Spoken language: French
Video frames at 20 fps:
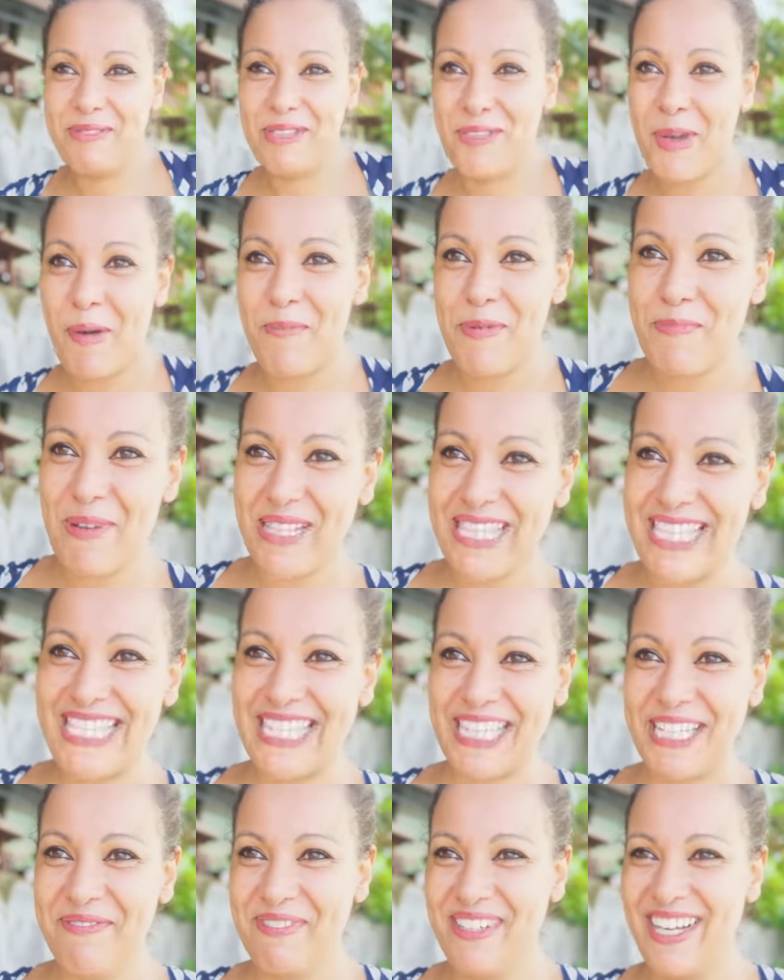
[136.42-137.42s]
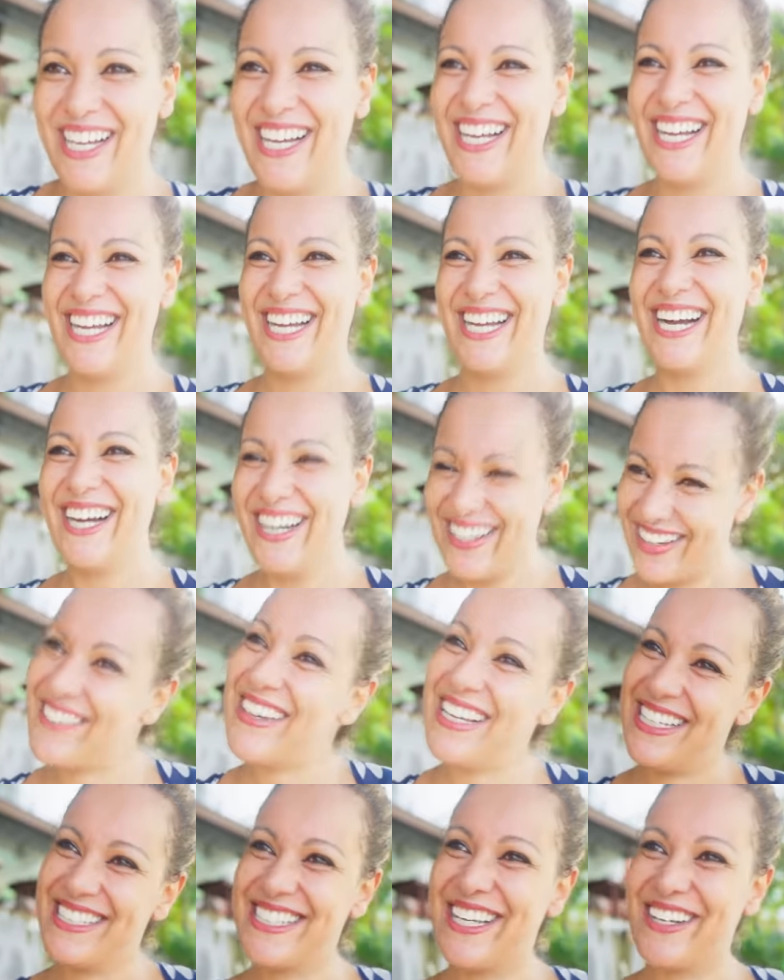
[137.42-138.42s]
je fais un peu de pâtisserie. 5 ans aussi Ouais,
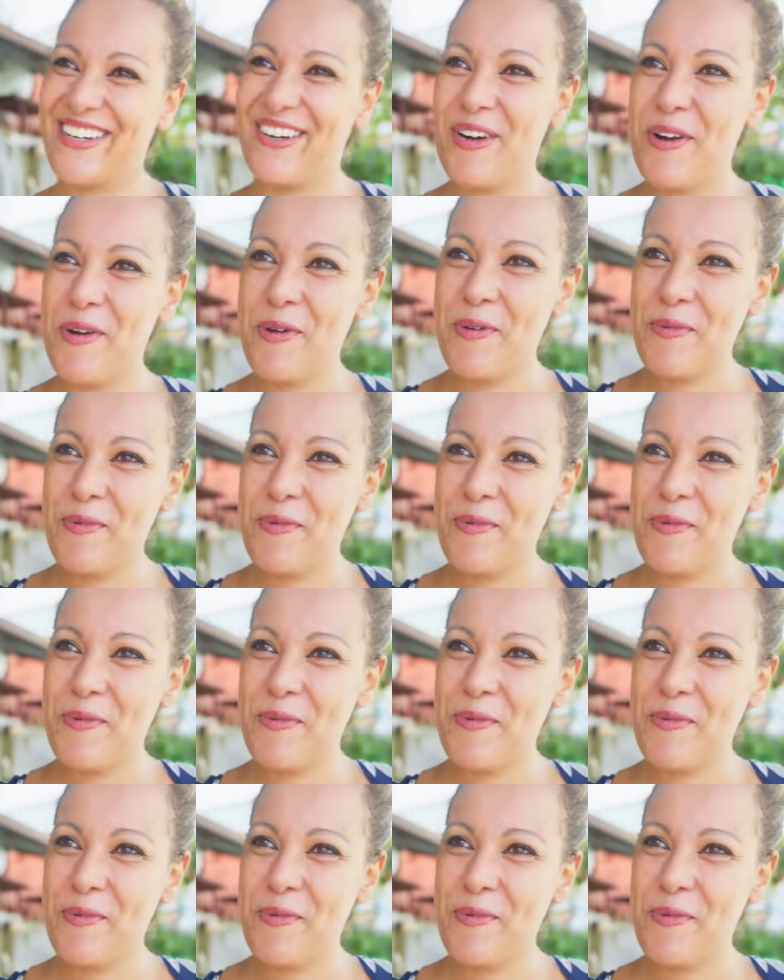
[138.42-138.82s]
5 ans. Un,